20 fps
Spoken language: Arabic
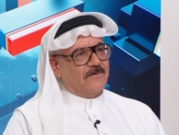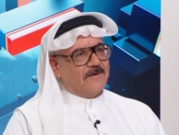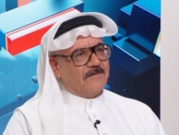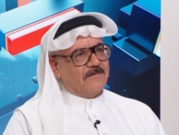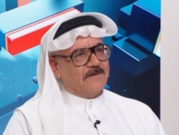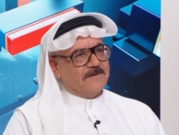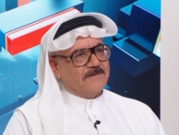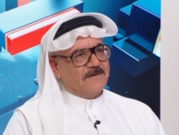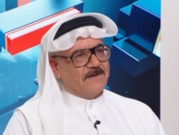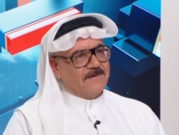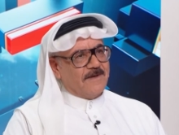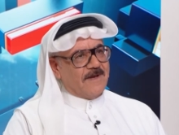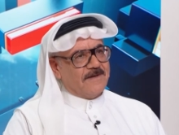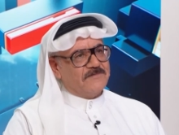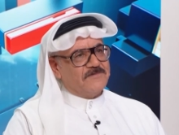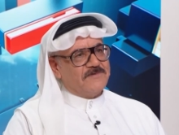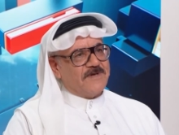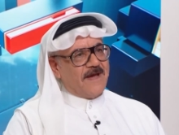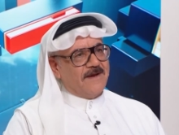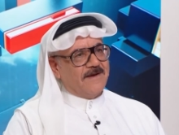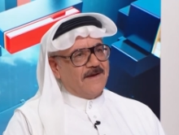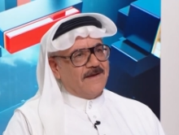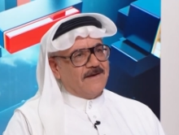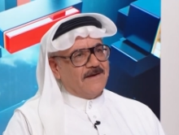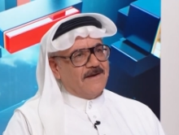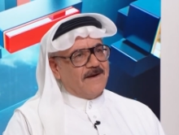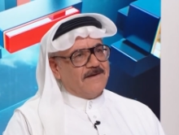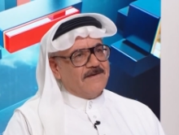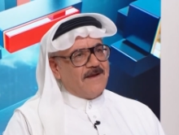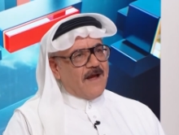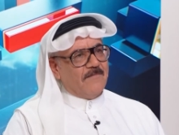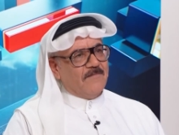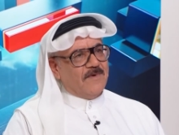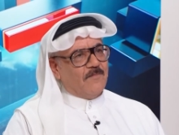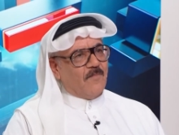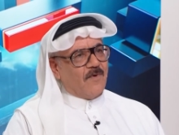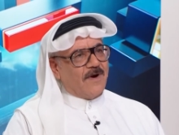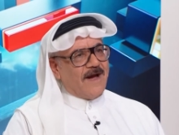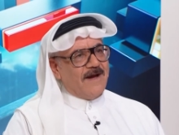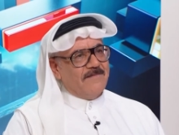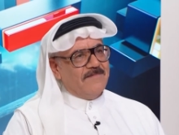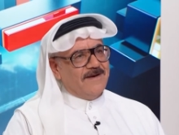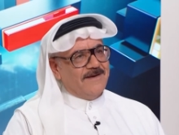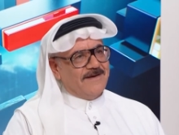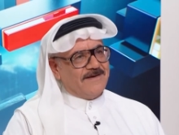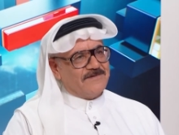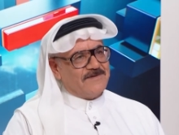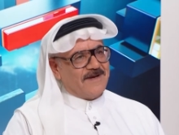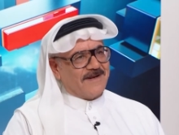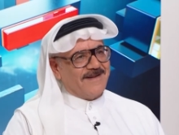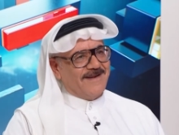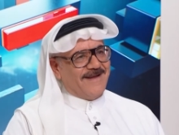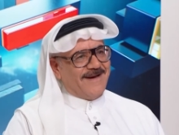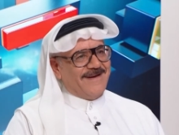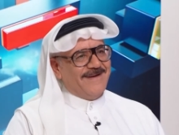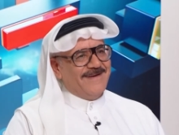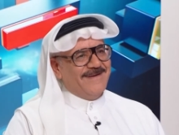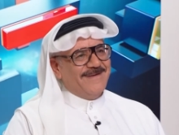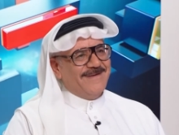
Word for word: له جاي اعمل مقابله ايش اطلع؟